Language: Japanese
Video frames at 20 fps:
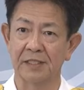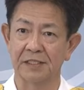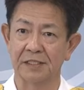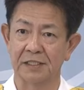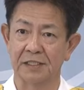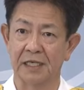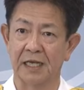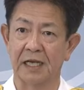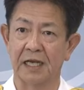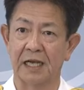
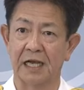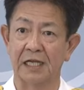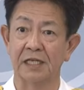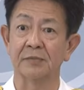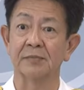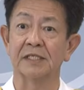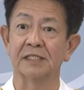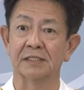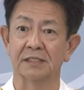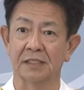ジがあり
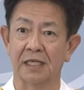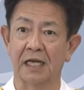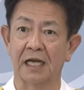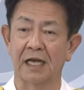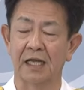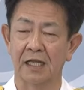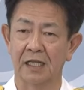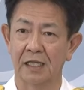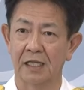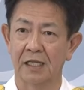ますが、
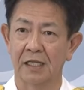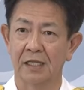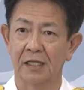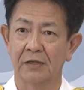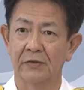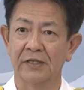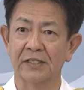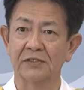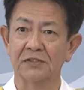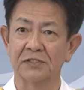
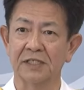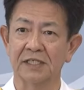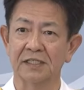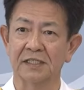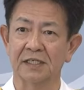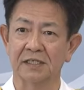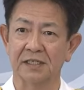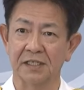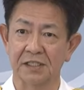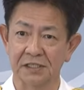私は
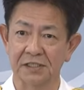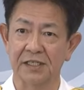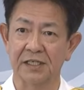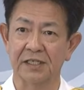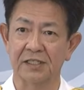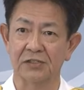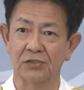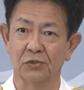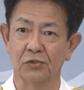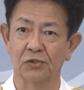決し
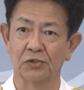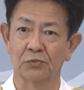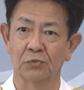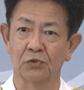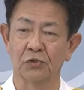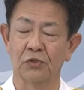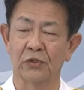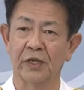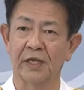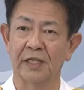てそういうも
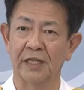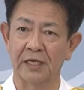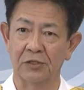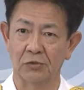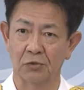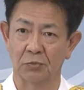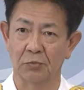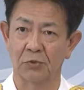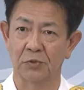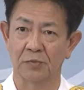のではない
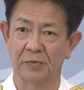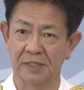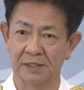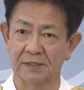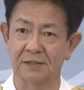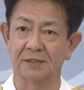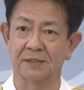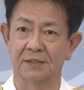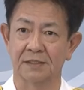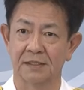と思いま
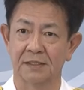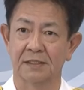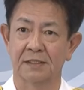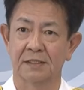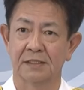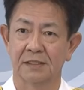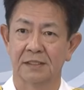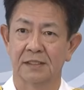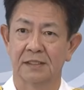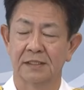す。
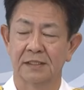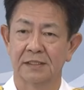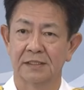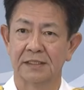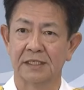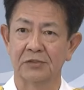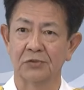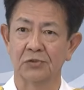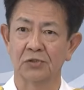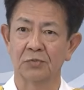
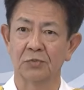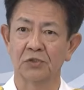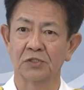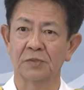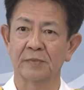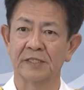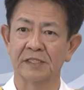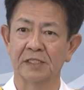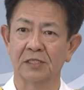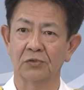先ほど申
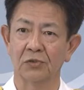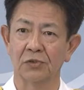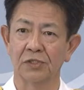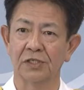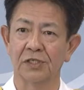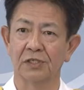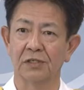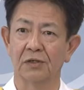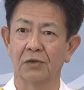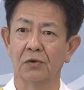しましたとお
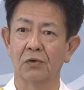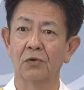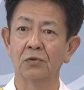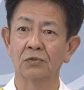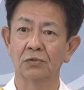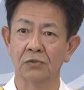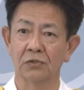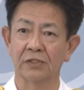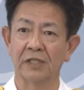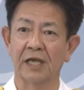り、多
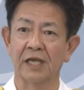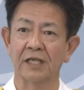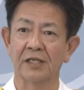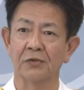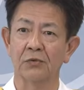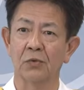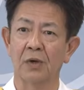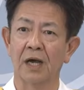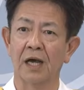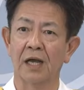くの隊
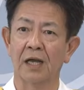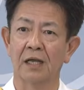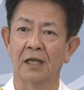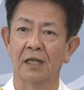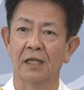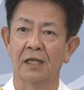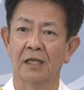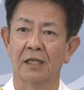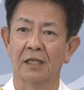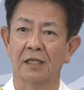員は
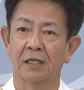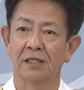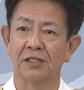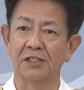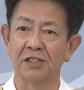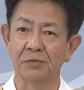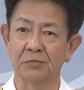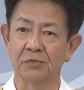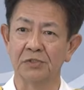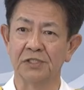
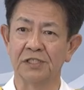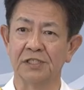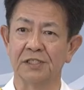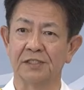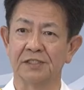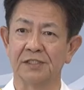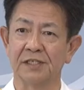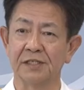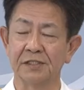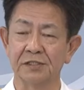任務に
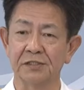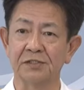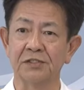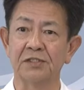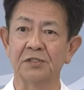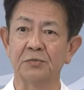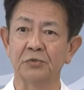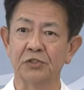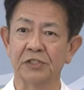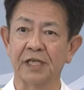誠実
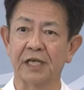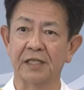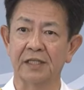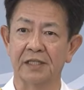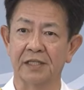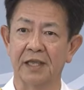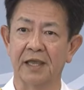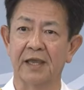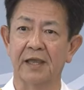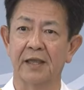に向き合っ
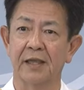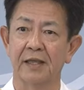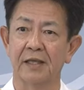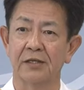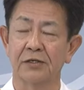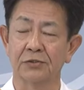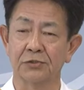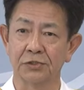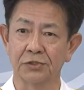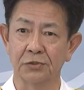て、
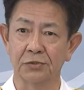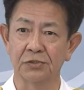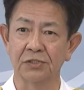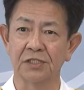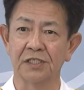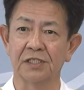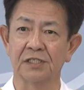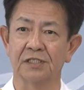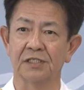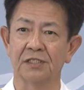愚直
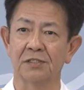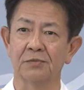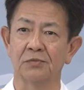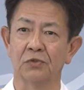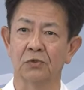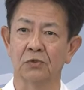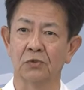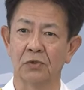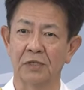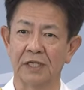に任
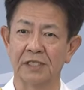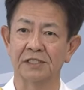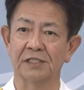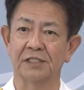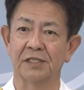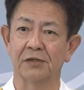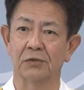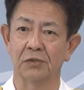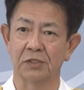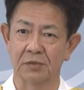務をこなし
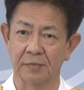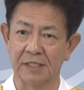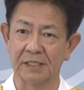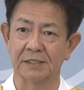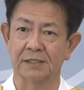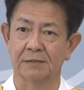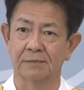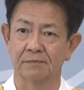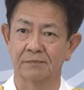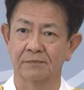ておりま
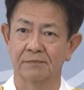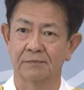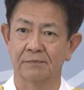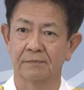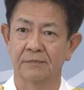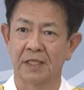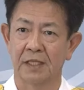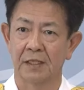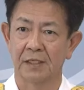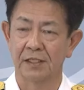す。
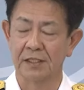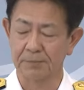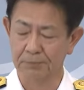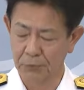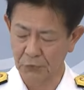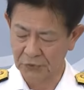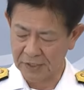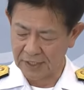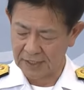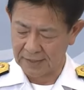一
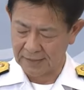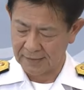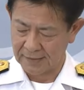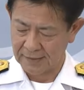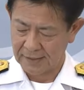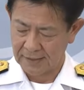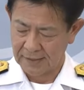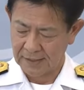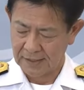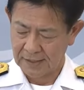方で、
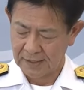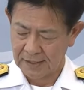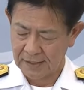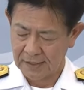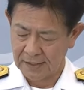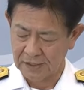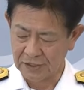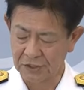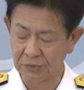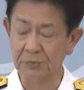
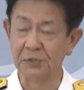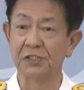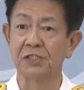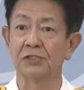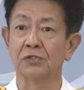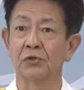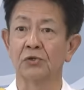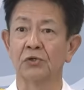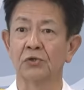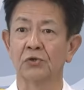一部に
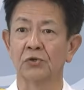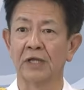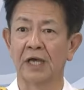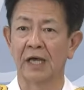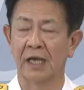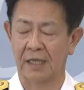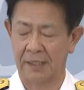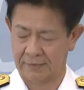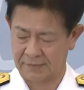そのような